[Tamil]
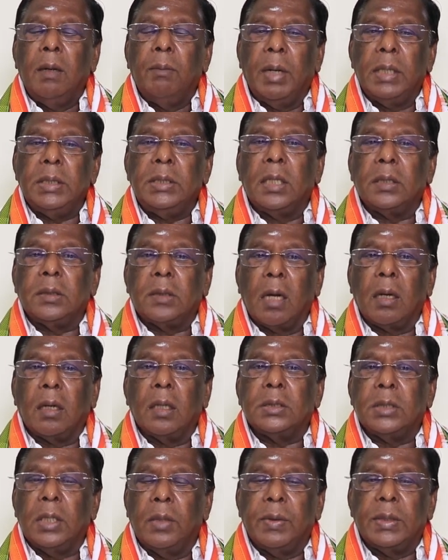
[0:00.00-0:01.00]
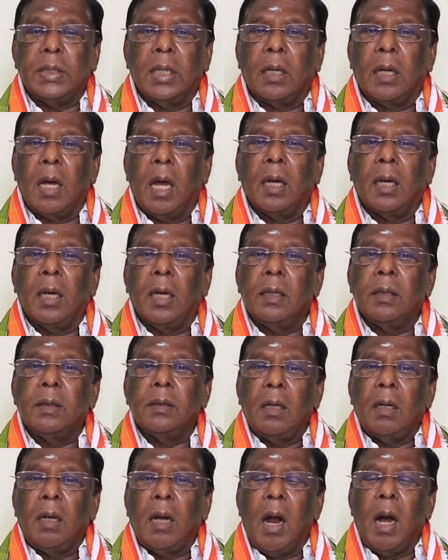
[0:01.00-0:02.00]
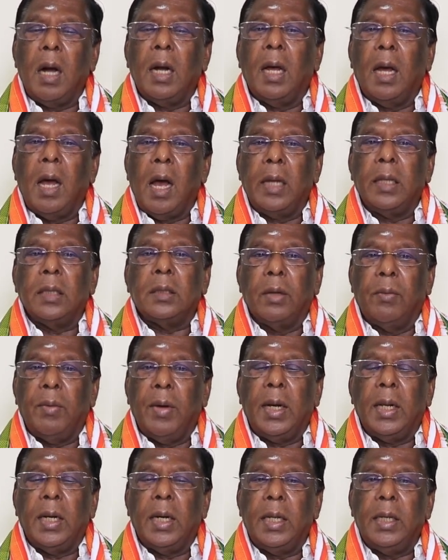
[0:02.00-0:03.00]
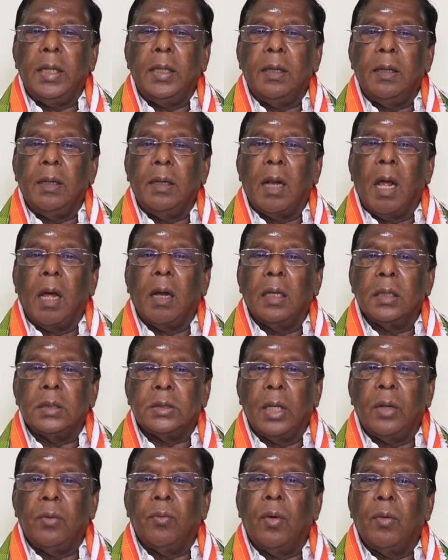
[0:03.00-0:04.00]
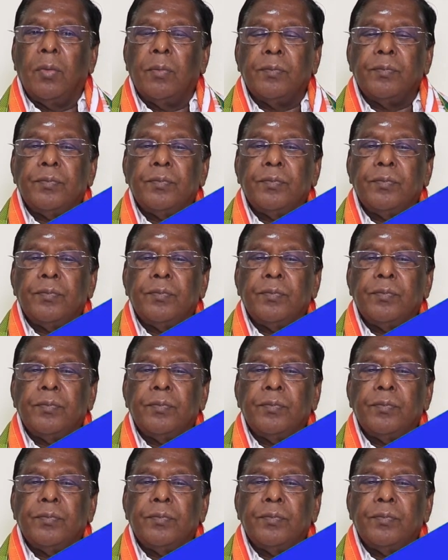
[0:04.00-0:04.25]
பட்ஜெட் தாக்கல் செய்வதற்காக ஆன ஆயத்த வேலைகளை நாங்கள் செய்வோம்